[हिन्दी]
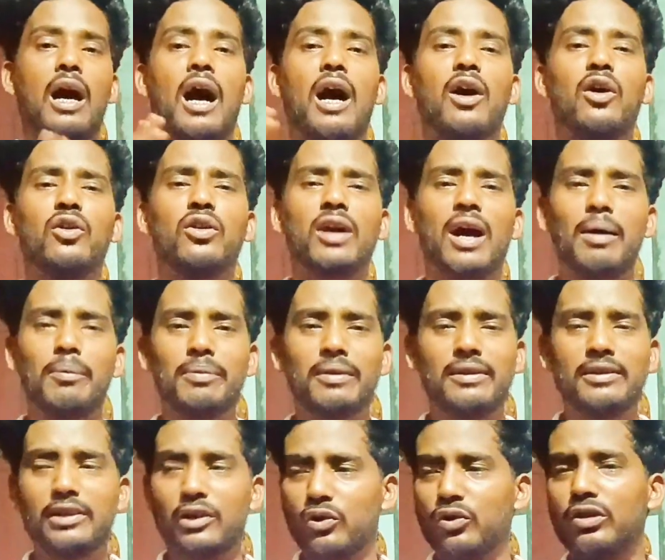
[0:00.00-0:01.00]
और आप
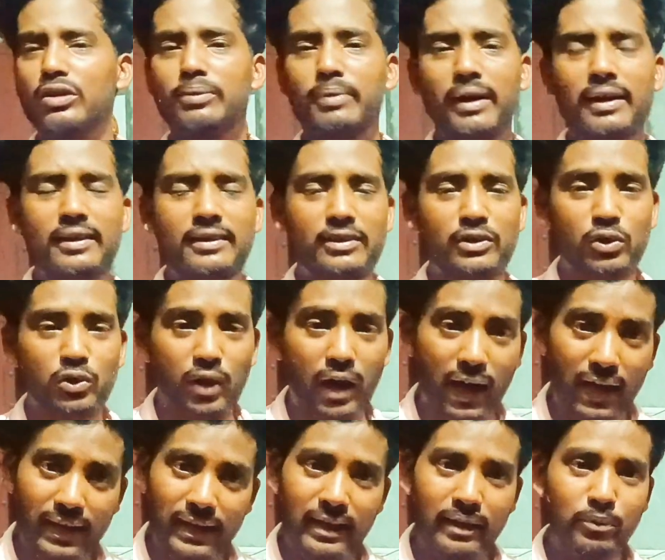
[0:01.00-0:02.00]
एक ज़रूरी बात जो
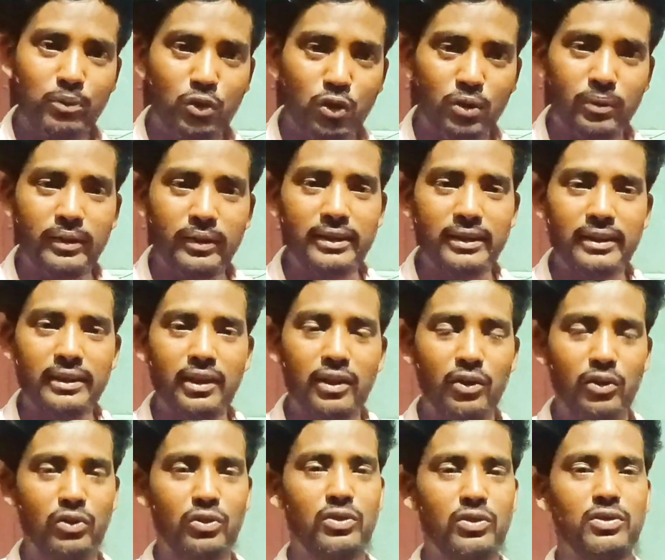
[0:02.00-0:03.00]
आए हम दो बजे
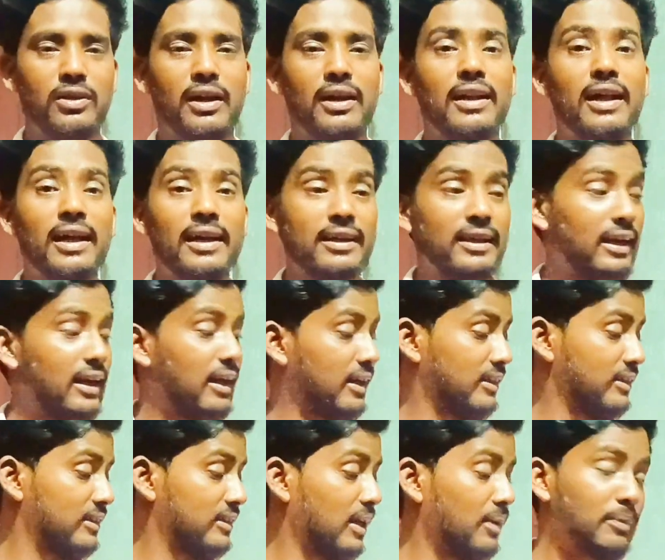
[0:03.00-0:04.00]
और अनार यहाँ
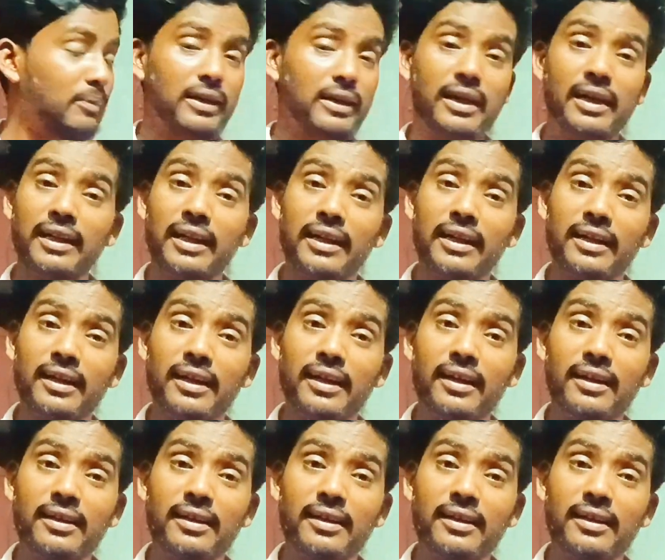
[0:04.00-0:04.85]
हिसाब करें अनार का